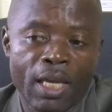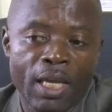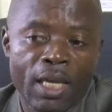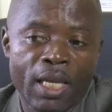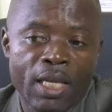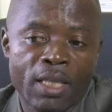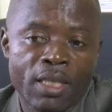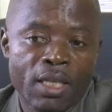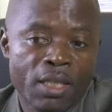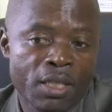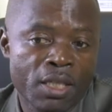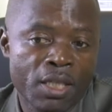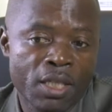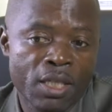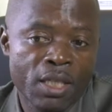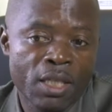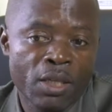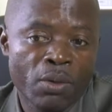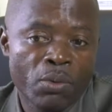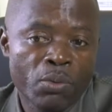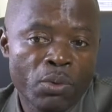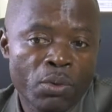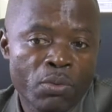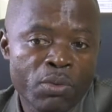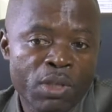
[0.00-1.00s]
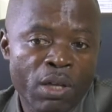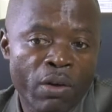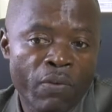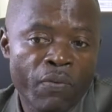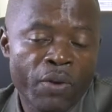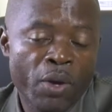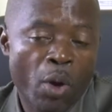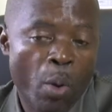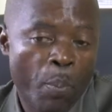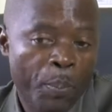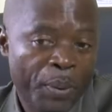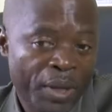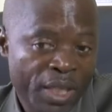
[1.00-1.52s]
Et ça, c'est des routes que nous avons
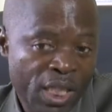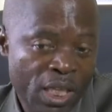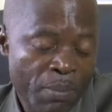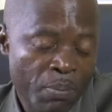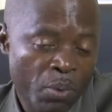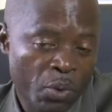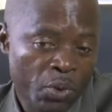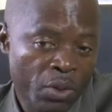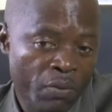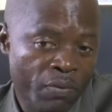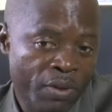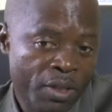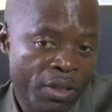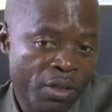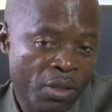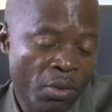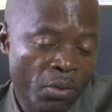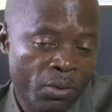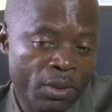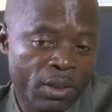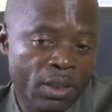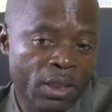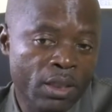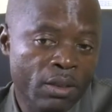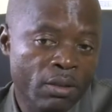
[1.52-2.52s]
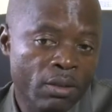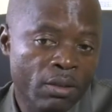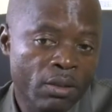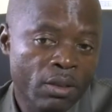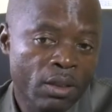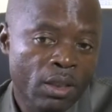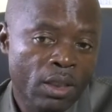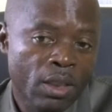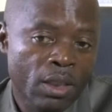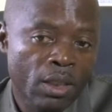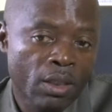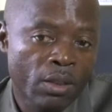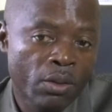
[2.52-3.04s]
fait. En principe, on devait sortir
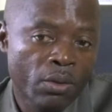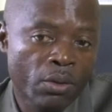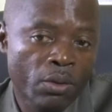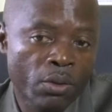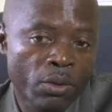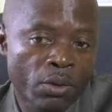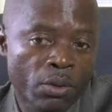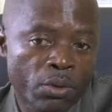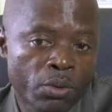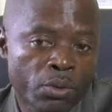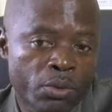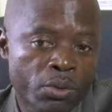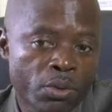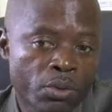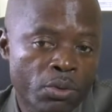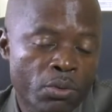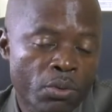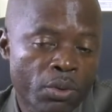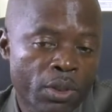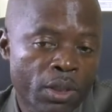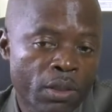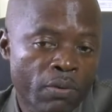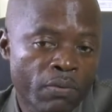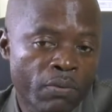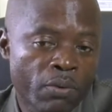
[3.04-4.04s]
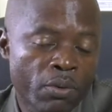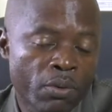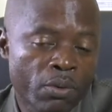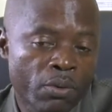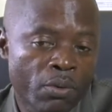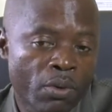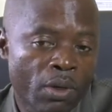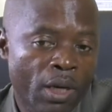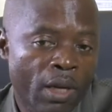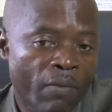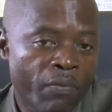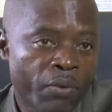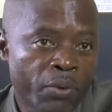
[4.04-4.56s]
euh, jusqu'au niveau
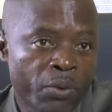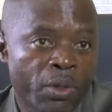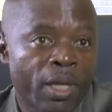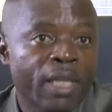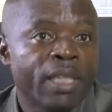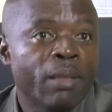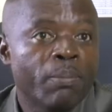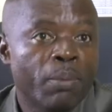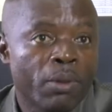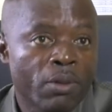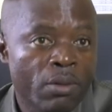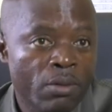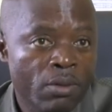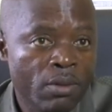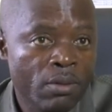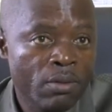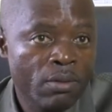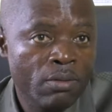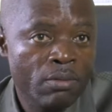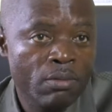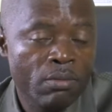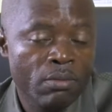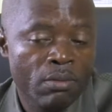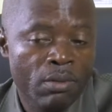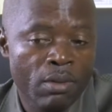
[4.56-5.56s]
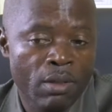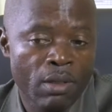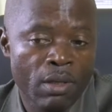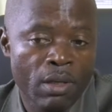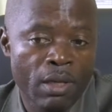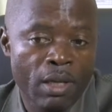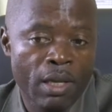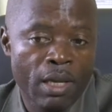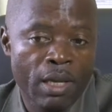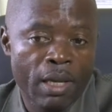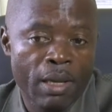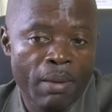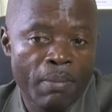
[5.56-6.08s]
de l'avenue de l'indépendance.
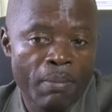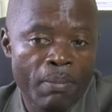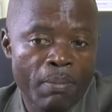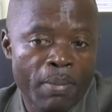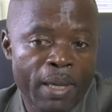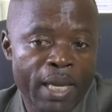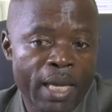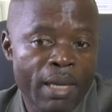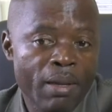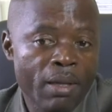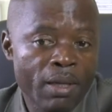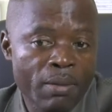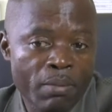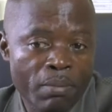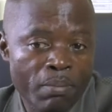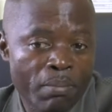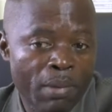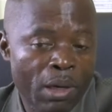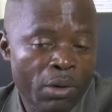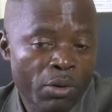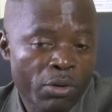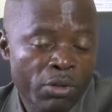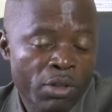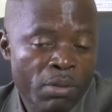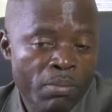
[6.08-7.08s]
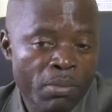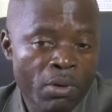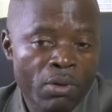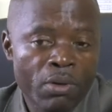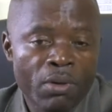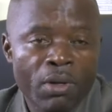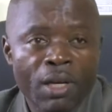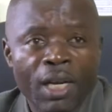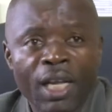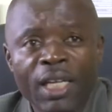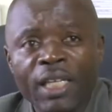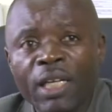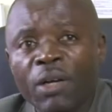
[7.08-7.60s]
Mais
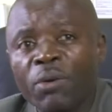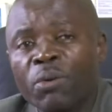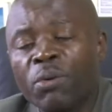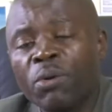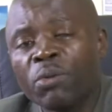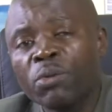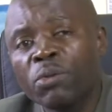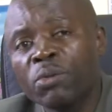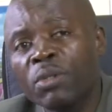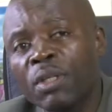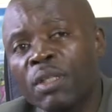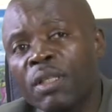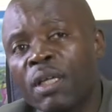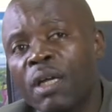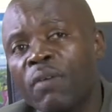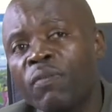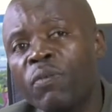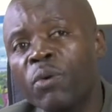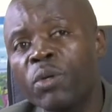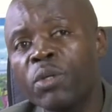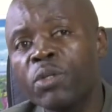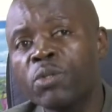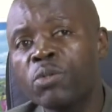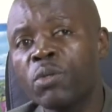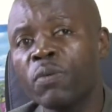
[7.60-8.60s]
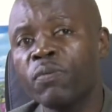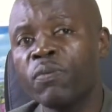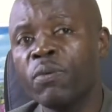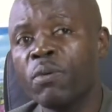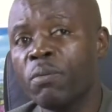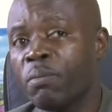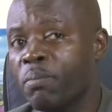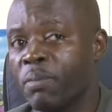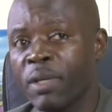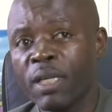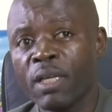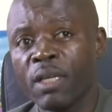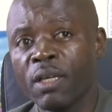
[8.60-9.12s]
malheureusement, là, il y a encore d'autres travaux qui se
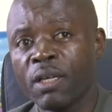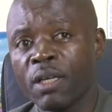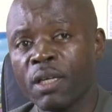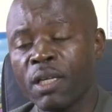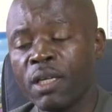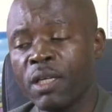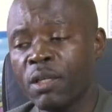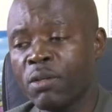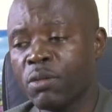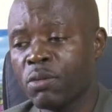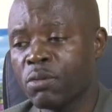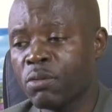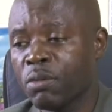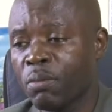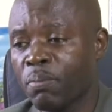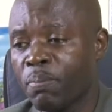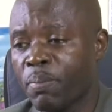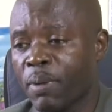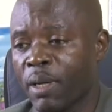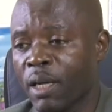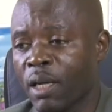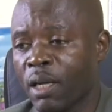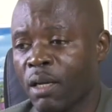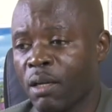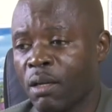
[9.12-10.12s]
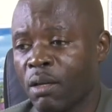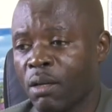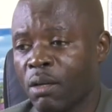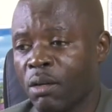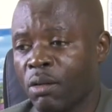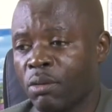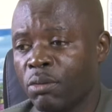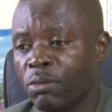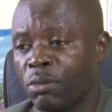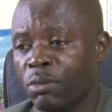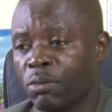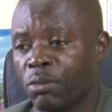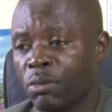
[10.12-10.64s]
font, mais qui ne sont pas
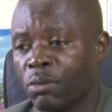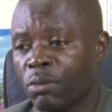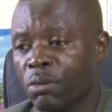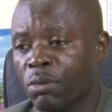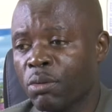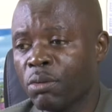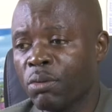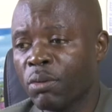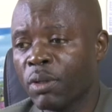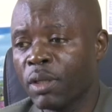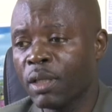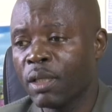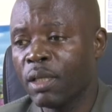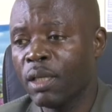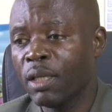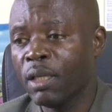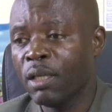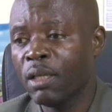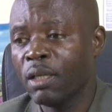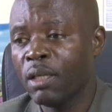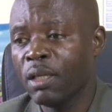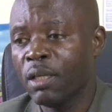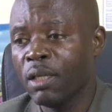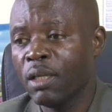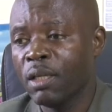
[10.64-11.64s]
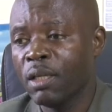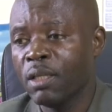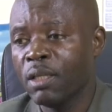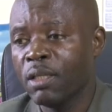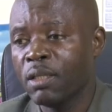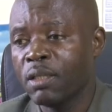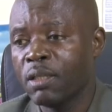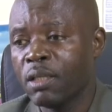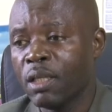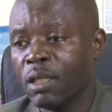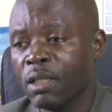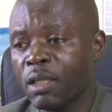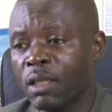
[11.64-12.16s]
de notre autorité.
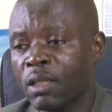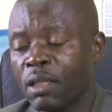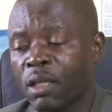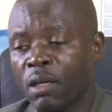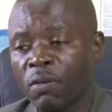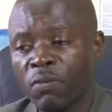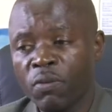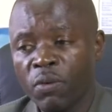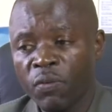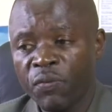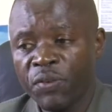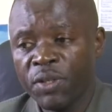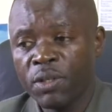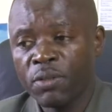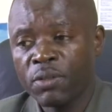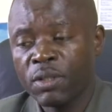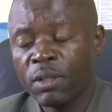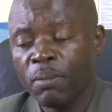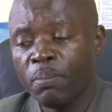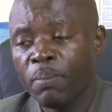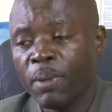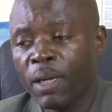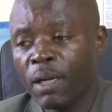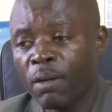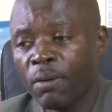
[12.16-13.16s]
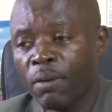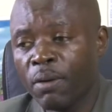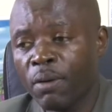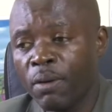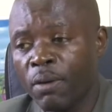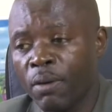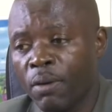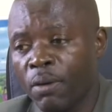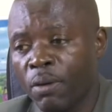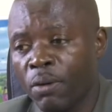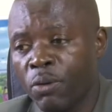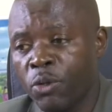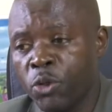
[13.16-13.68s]
C'est des travaux financés par
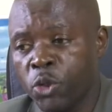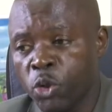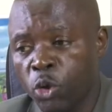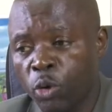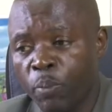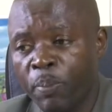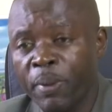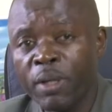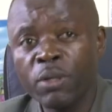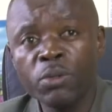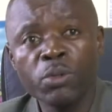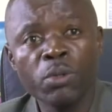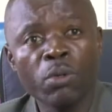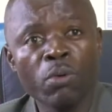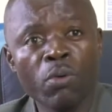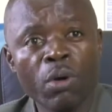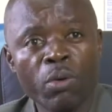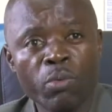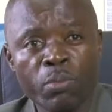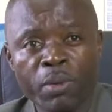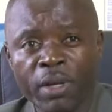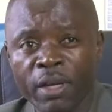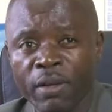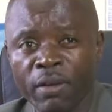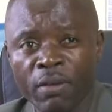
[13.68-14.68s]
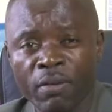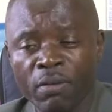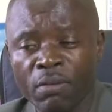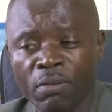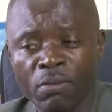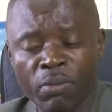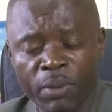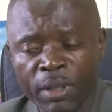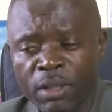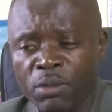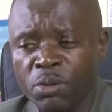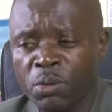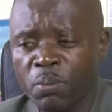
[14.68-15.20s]
euh, l'Union européenne, je crois, ou bien, euh,
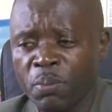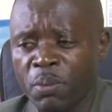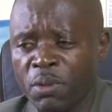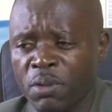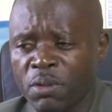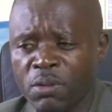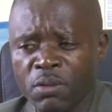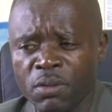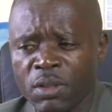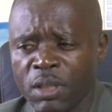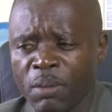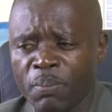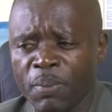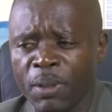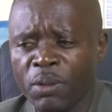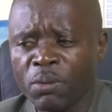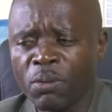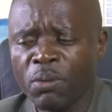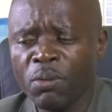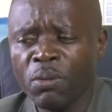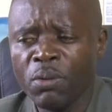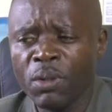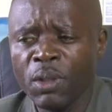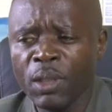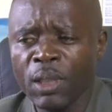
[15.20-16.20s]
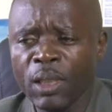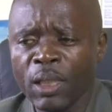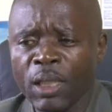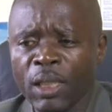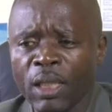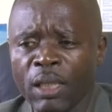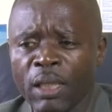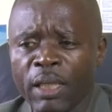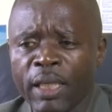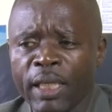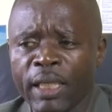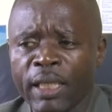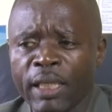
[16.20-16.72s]
oui, je pense, je ne sais pas trop.
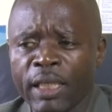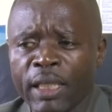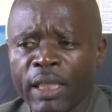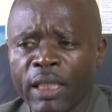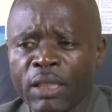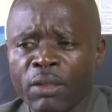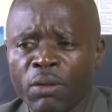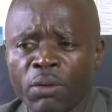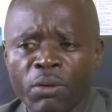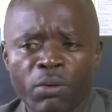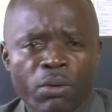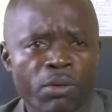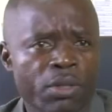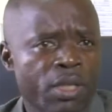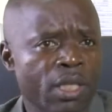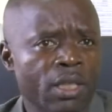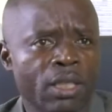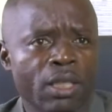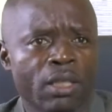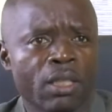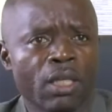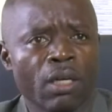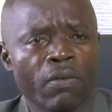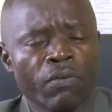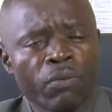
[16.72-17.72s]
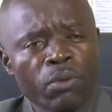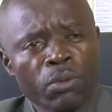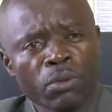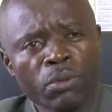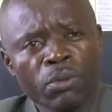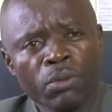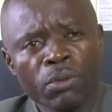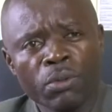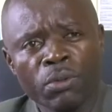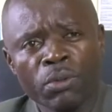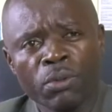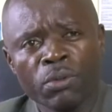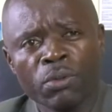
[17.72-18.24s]
donc, c'est des travaux
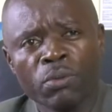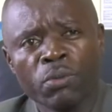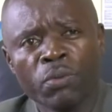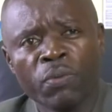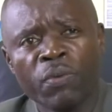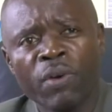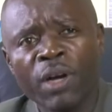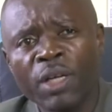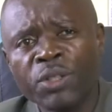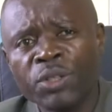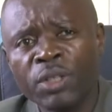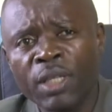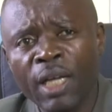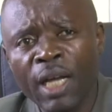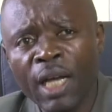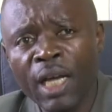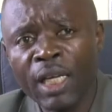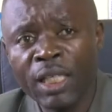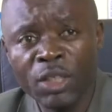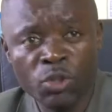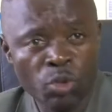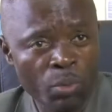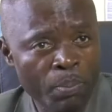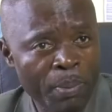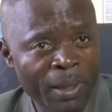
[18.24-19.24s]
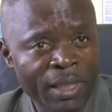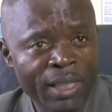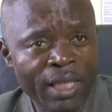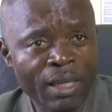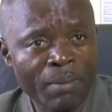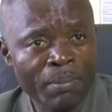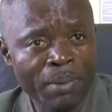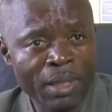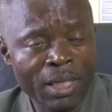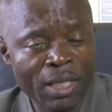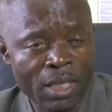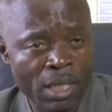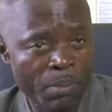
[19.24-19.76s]
d'ouvrage d'art, ils n'ont pas
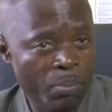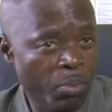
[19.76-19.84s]
terminé.